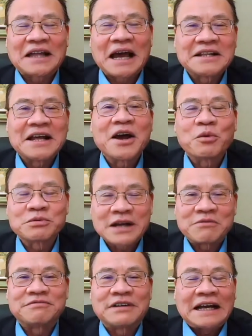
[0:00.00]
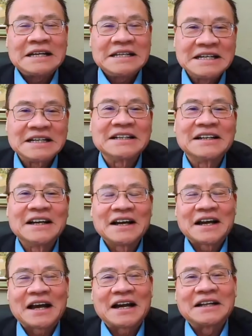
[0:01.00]
thay thế ông Trọng vào tháng Giêng
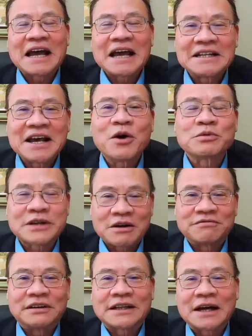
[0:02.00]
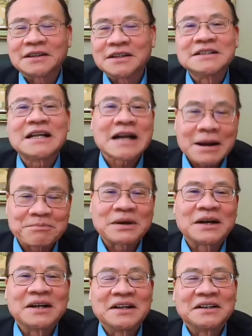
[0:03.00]
hay là thay thế ông Trọng vào tháng Tư tháng năm
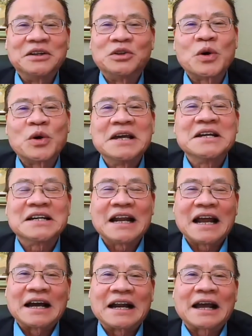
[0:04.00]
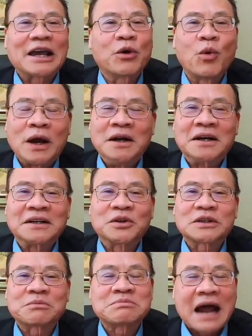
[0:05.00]
đó thì tôi nghĩ là cái quyền lực
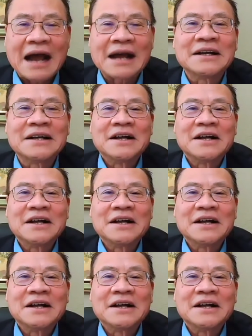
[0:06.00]
trong đảng